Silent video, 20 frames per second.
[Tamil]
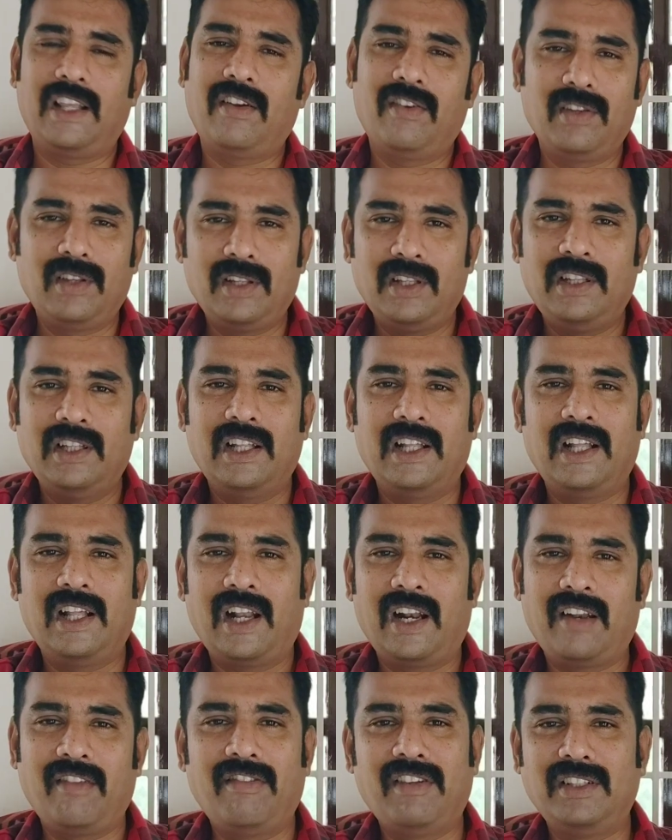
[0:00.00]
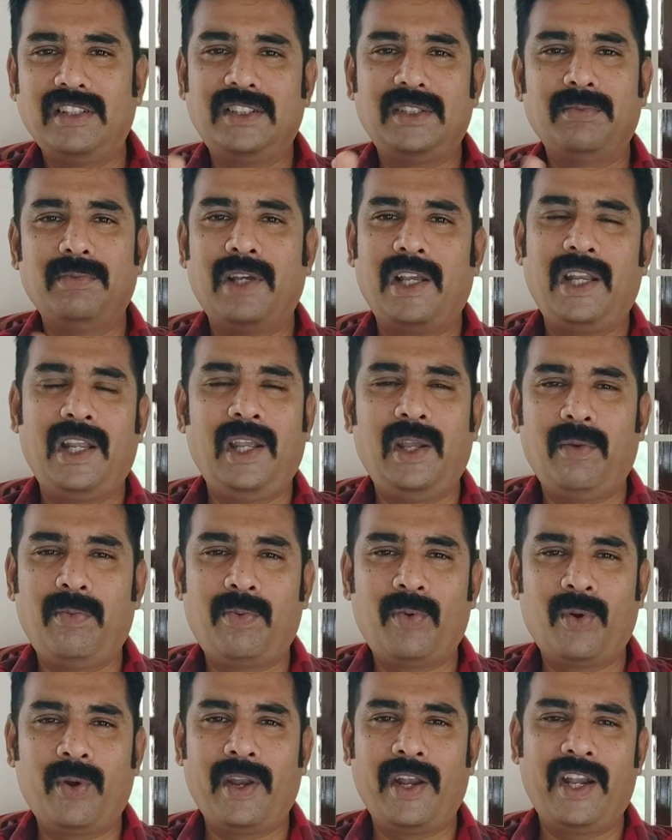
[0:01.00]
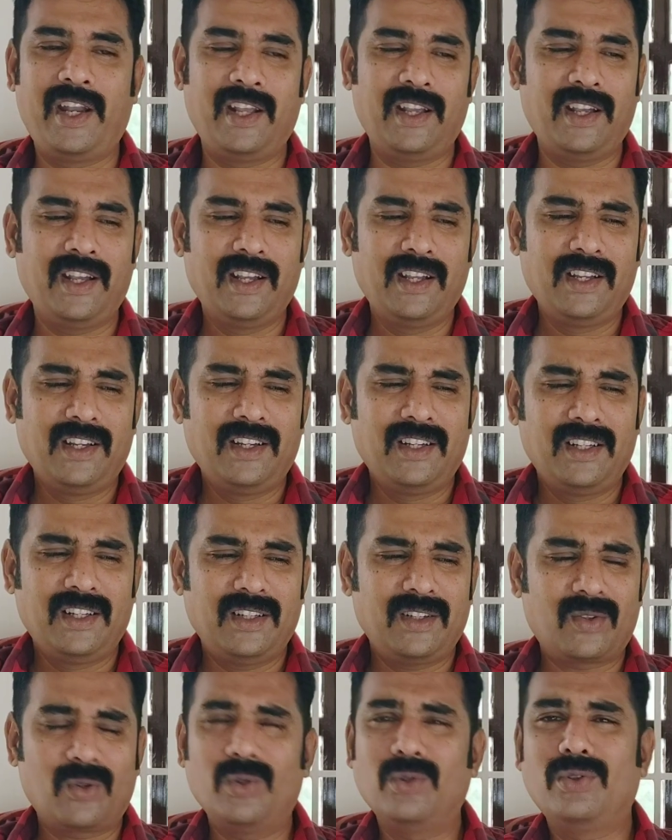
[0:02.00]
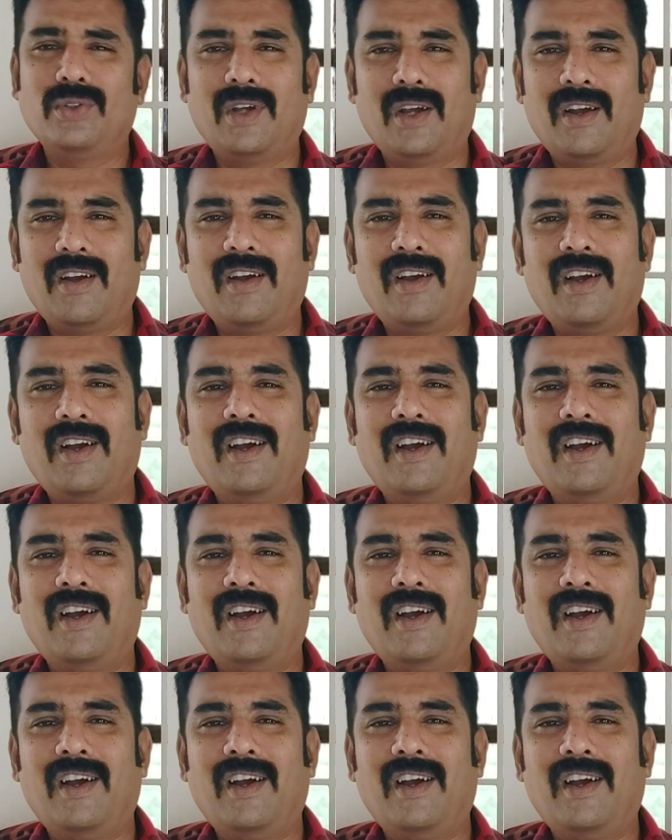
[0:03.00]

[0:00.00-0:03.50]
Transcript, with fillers: அதாவது வந்து இந்த ரிவெஞ்ச் மாதிரி போயிட்டு கொஞ்சம்